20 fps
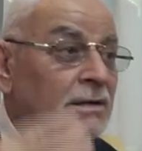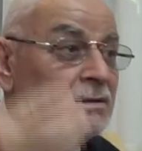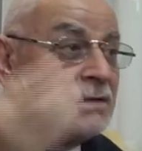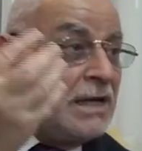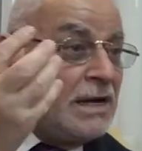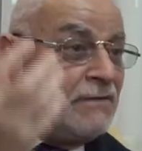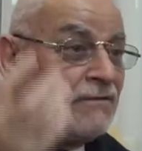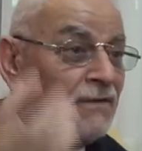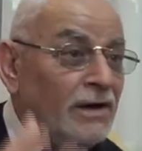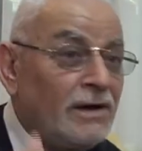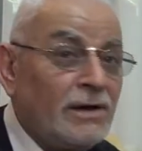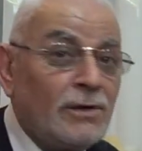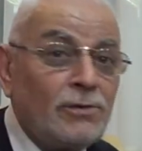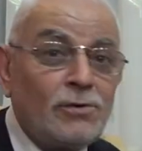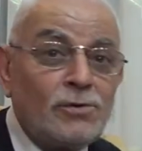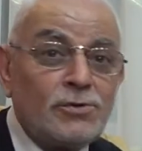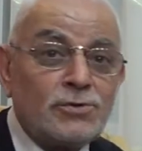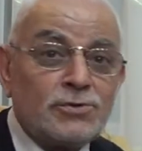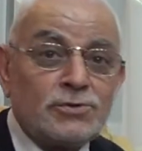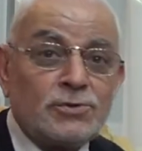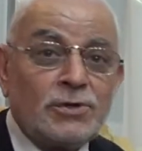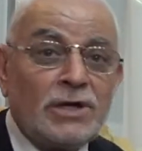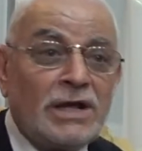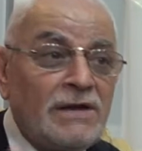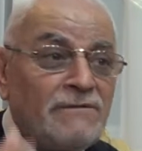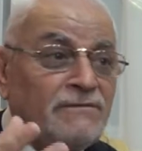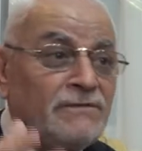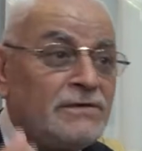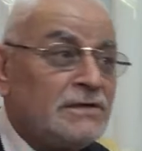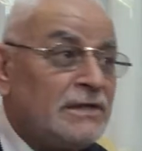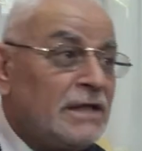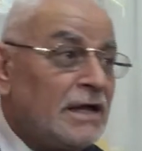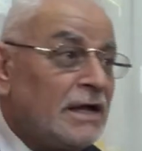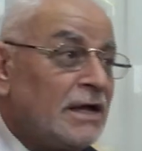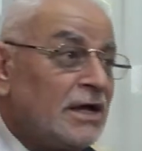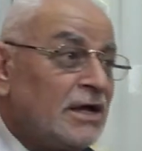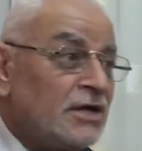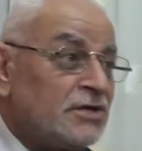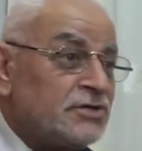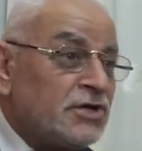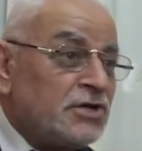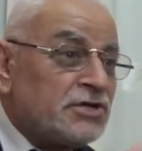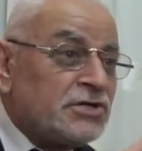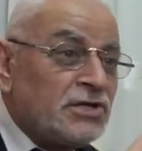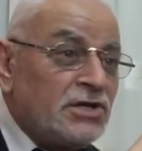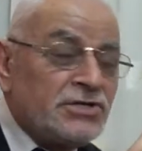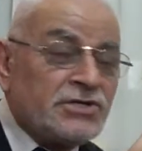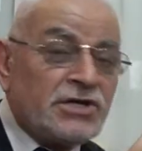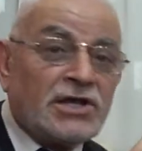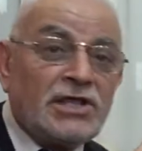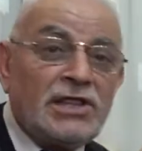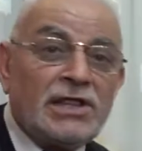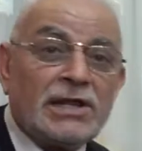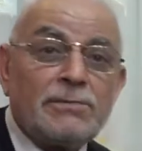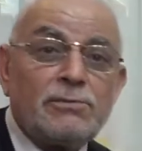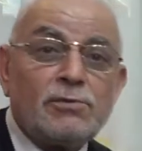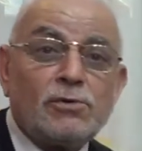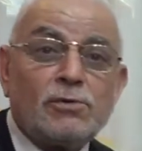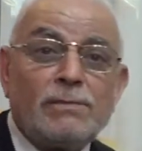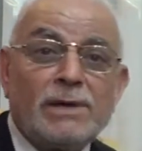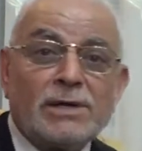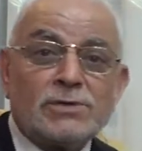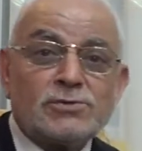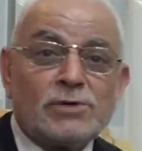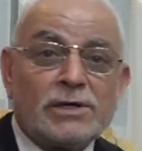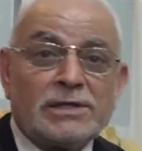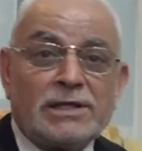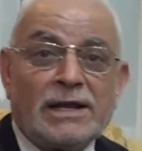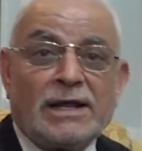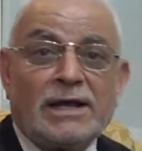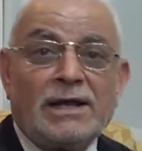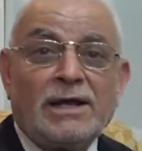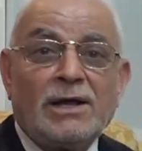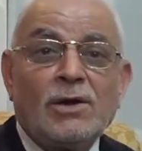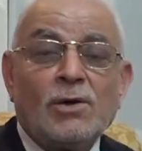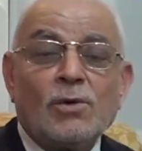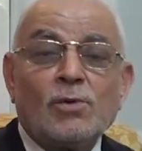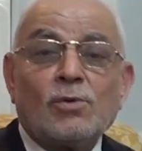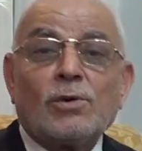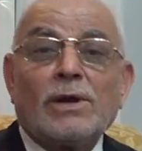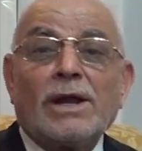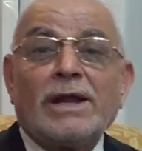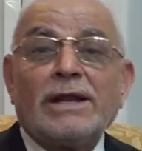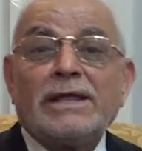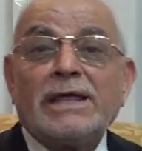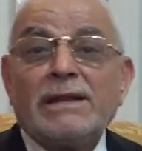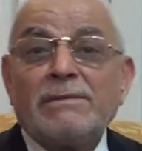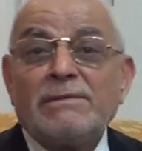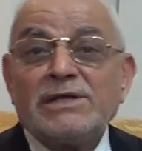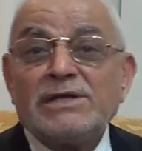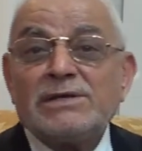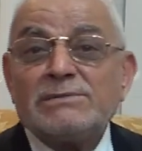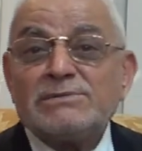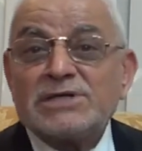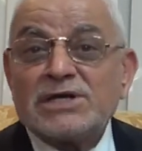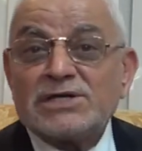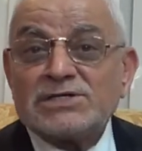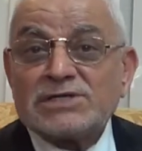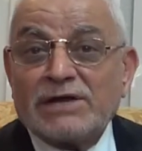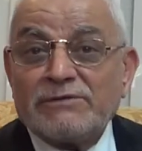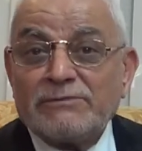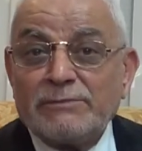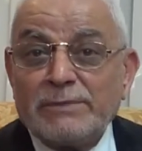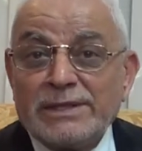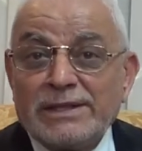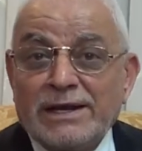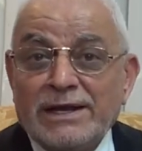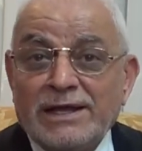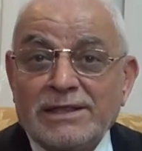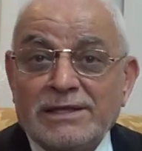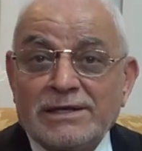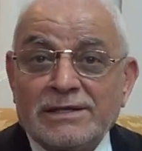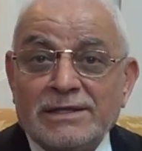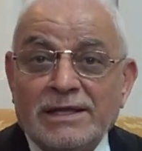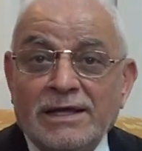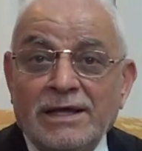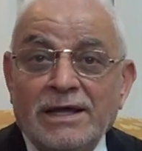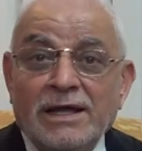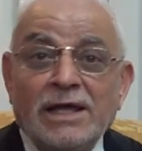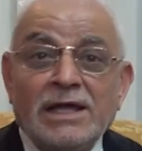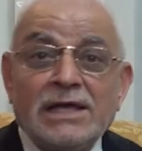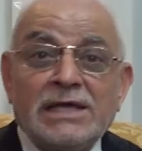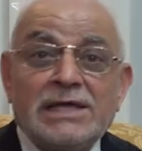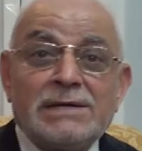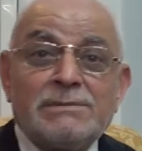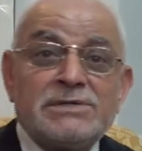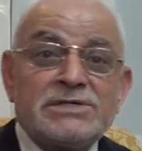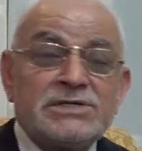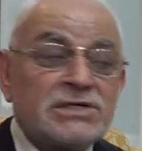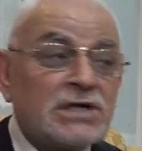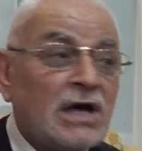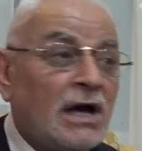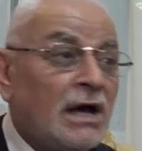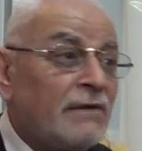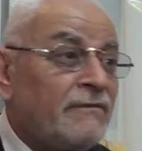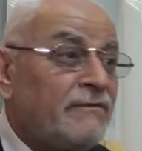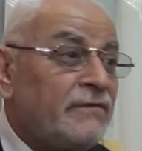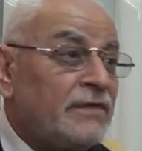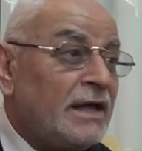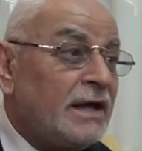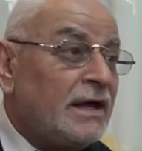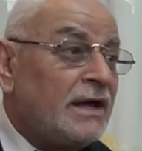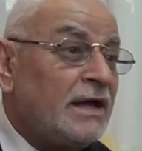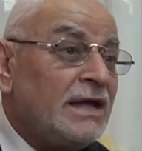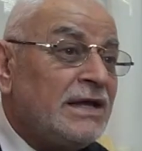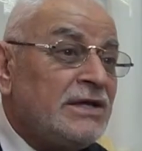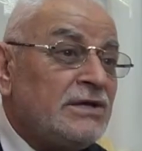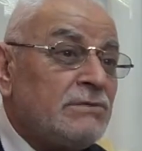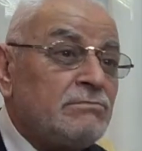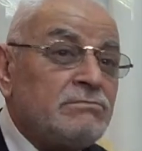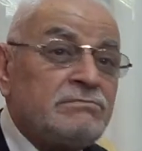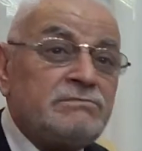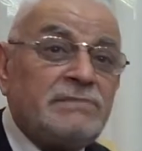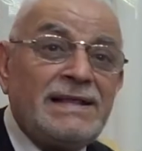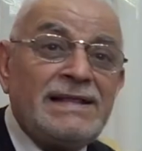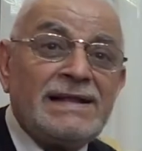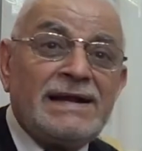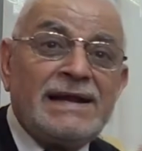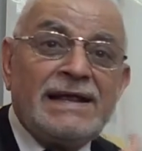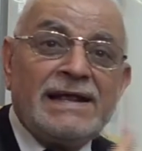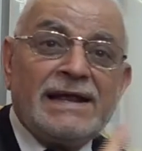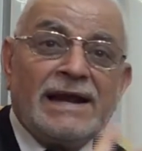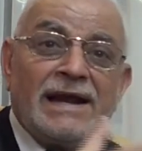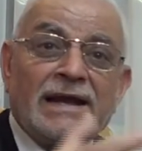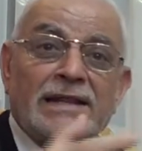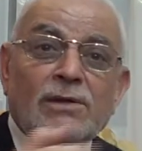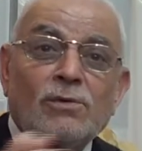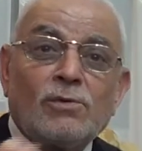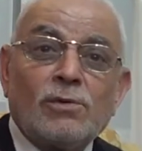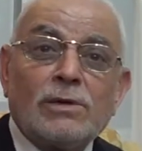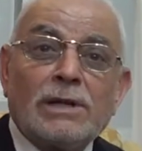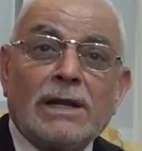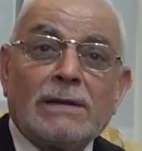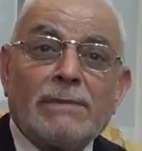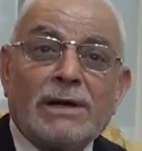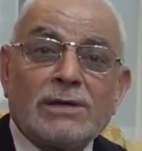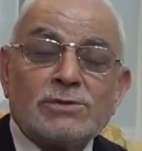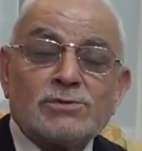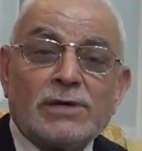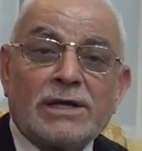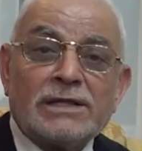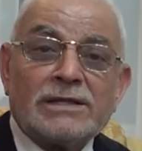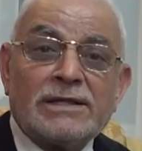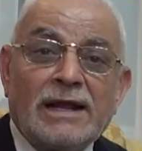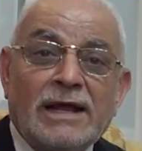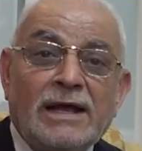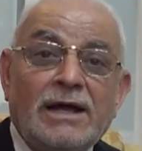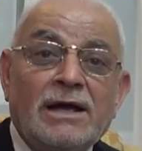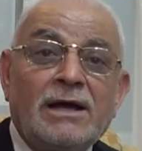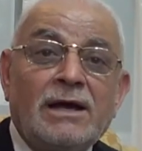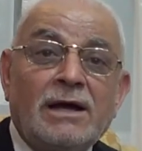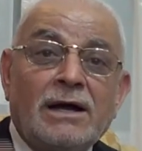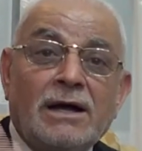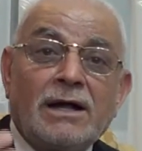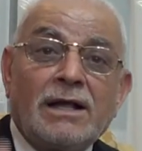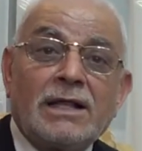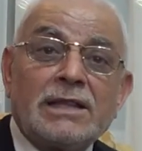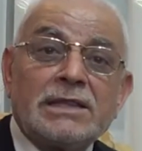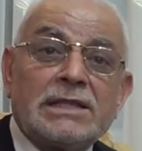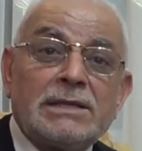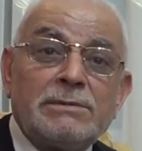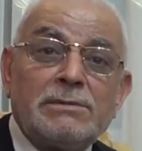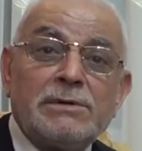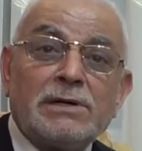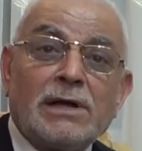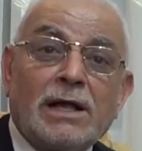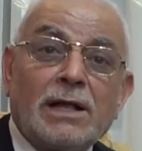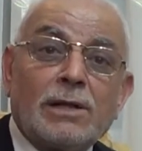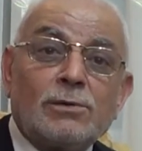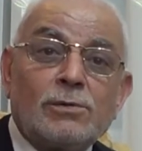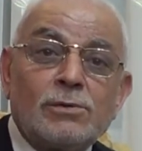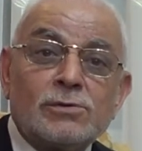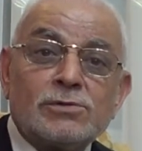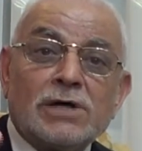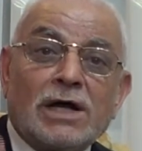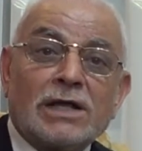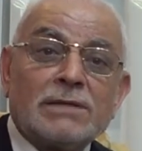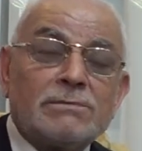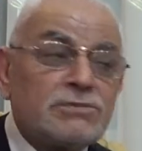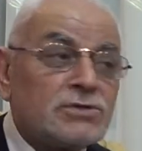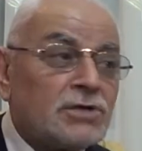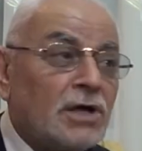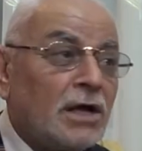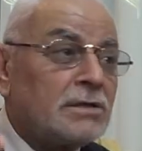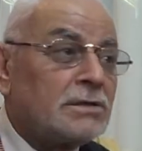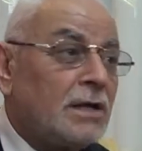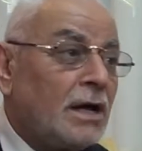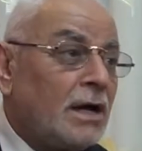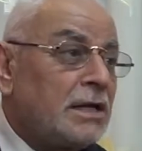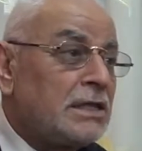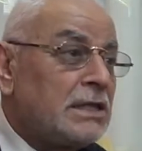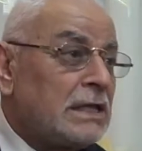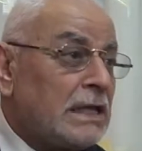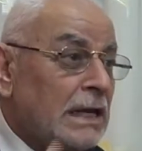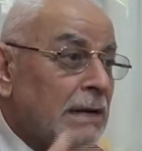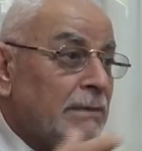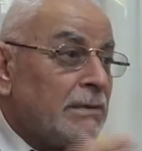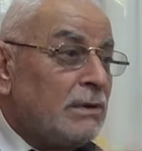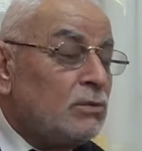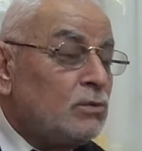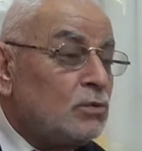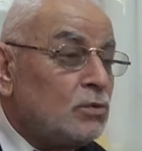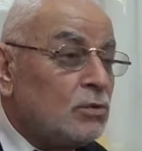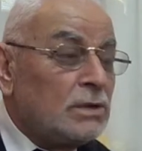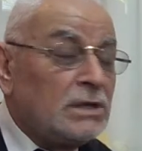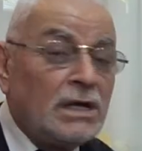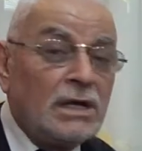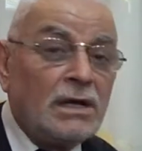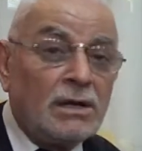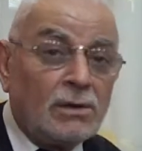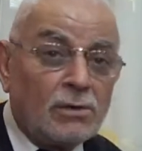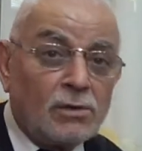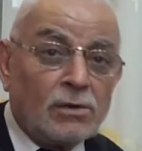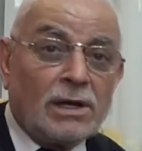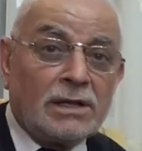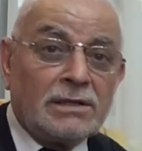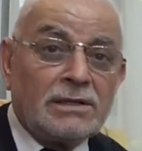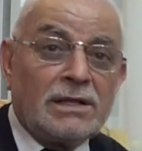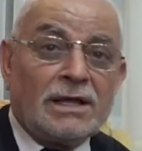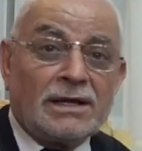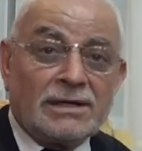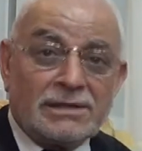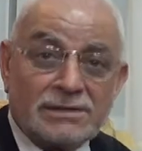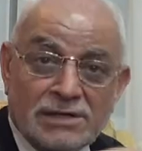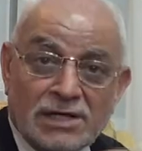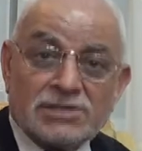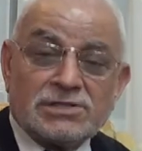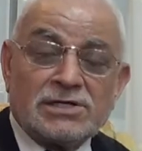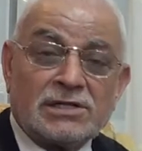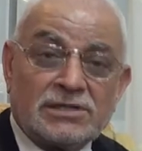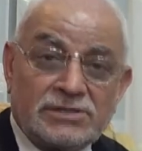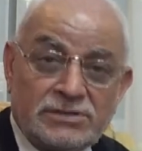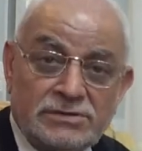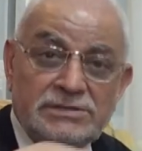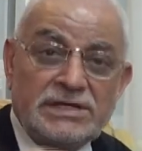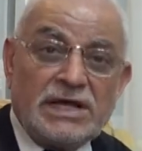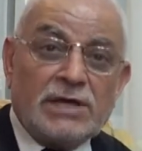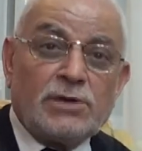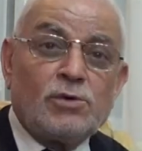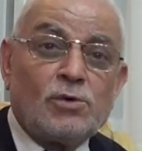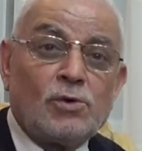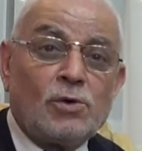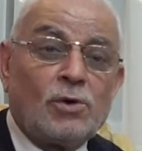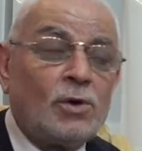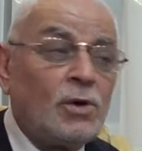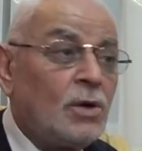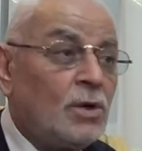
Elif haline dönüştü. Elif'in de çeşitli şekillere bürünmek suretiyle Kur'an-ı Kerim'in 28 harfi meydana getirdi. 28 harfi de belirli yerlerde kullanmak suretiyle 6666 ayet-i kerime Kur'an'da nasıl yekünü